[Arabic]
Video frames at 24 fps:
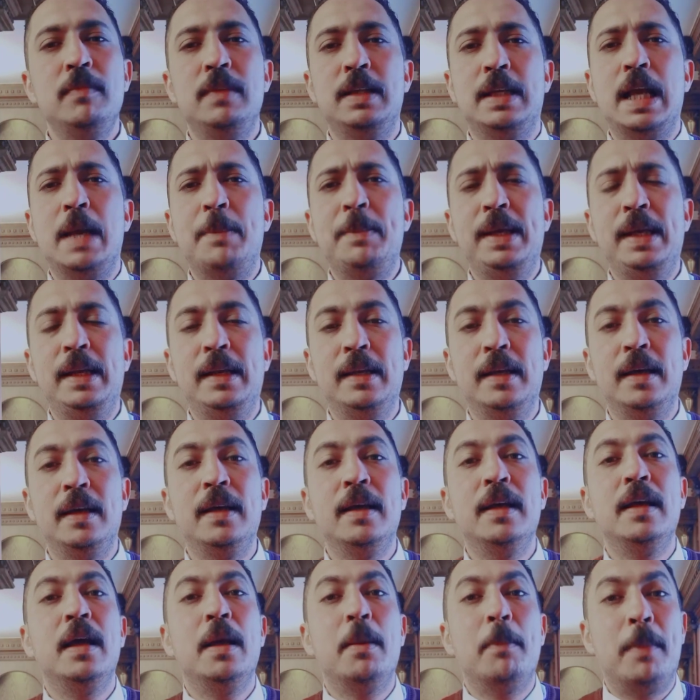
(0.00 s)
جميل
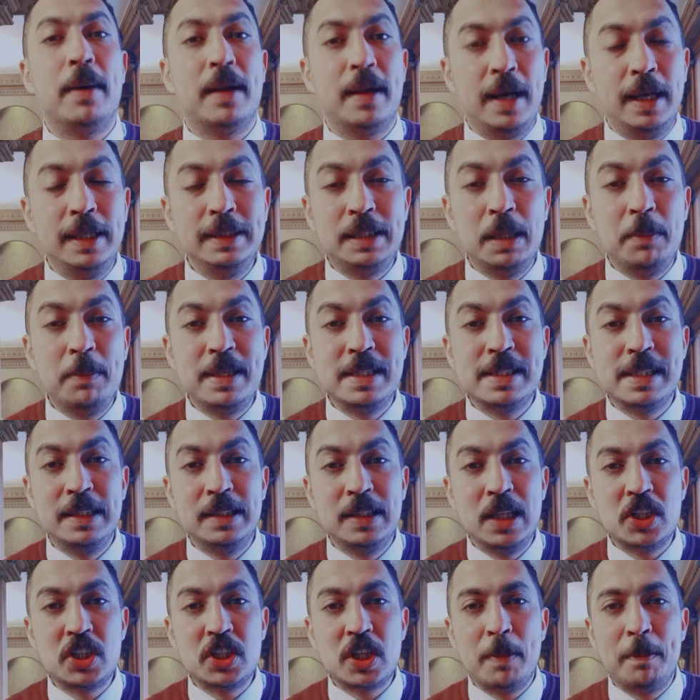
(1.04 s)
مرحله
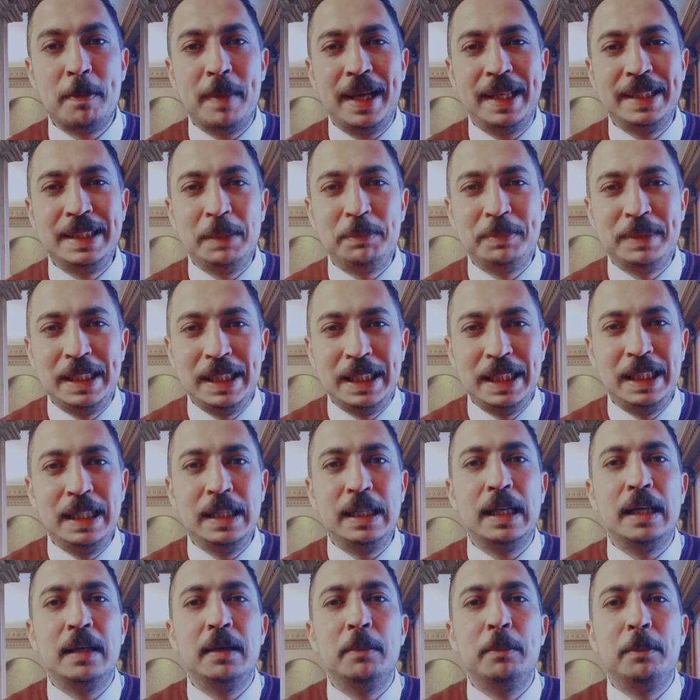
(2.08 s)
البرزنتيشن بقى دي بتيجي
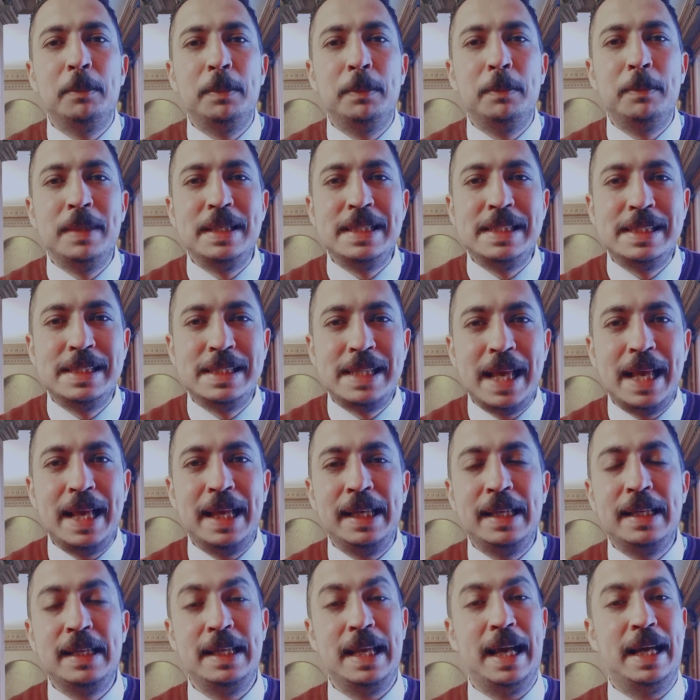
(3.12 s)

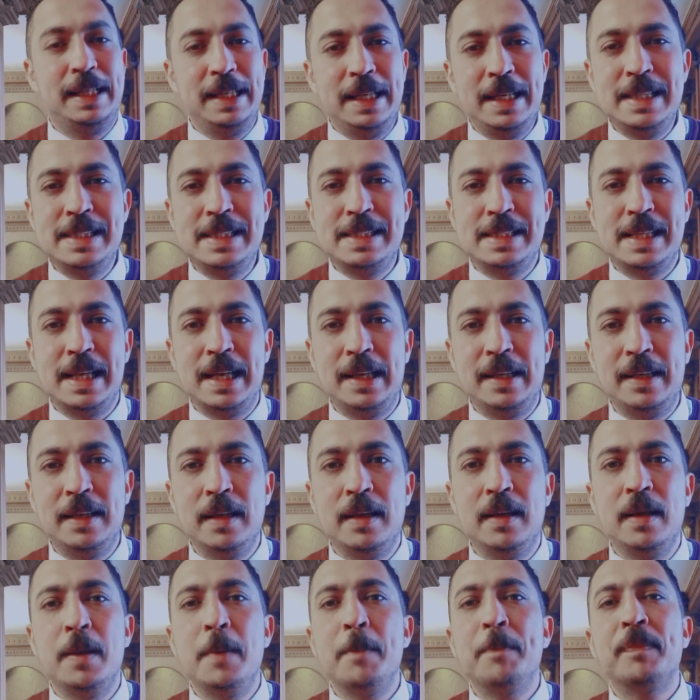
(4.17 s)
بازاي يعني ايه ازاي
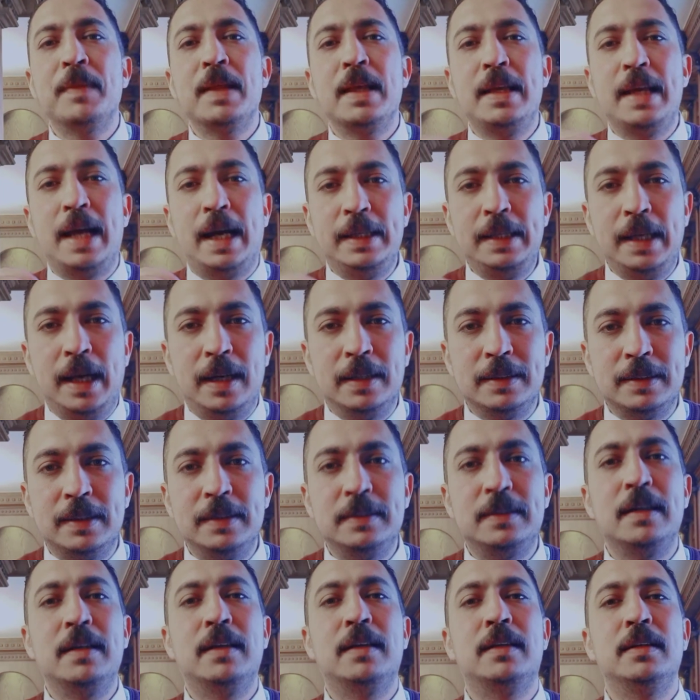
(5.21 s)
يعني
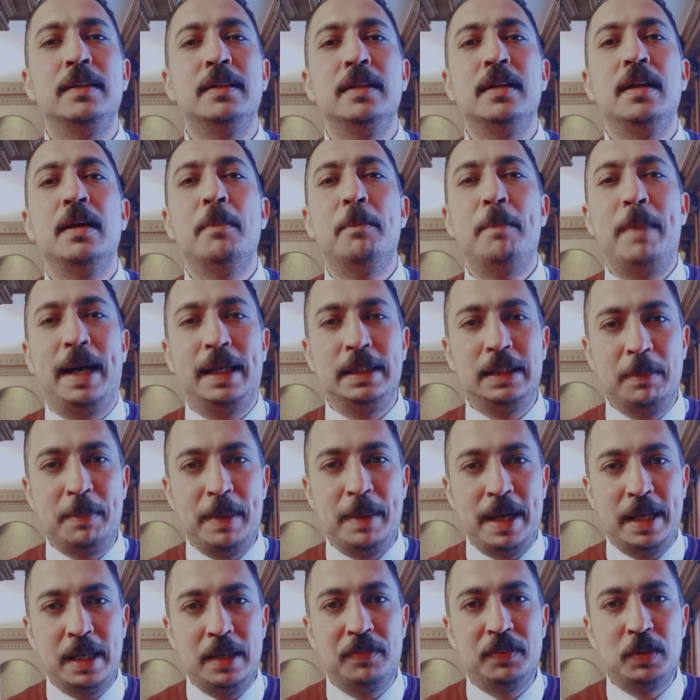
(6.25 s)
حضرتك بعد
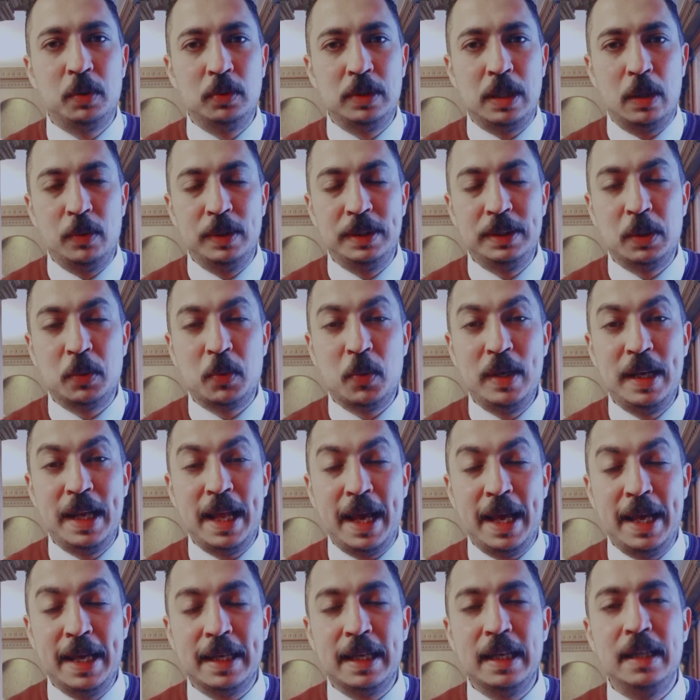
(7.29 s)
ما عرفت ودونت كل
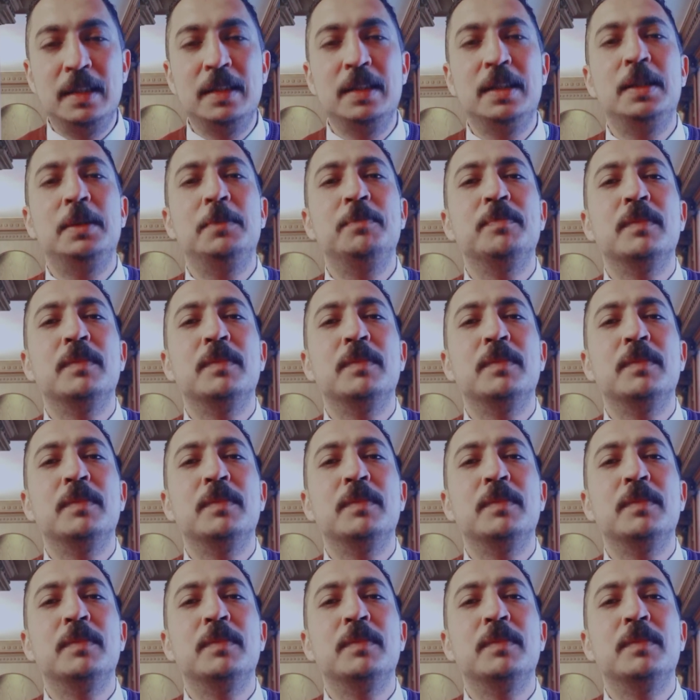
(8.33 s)
حاجه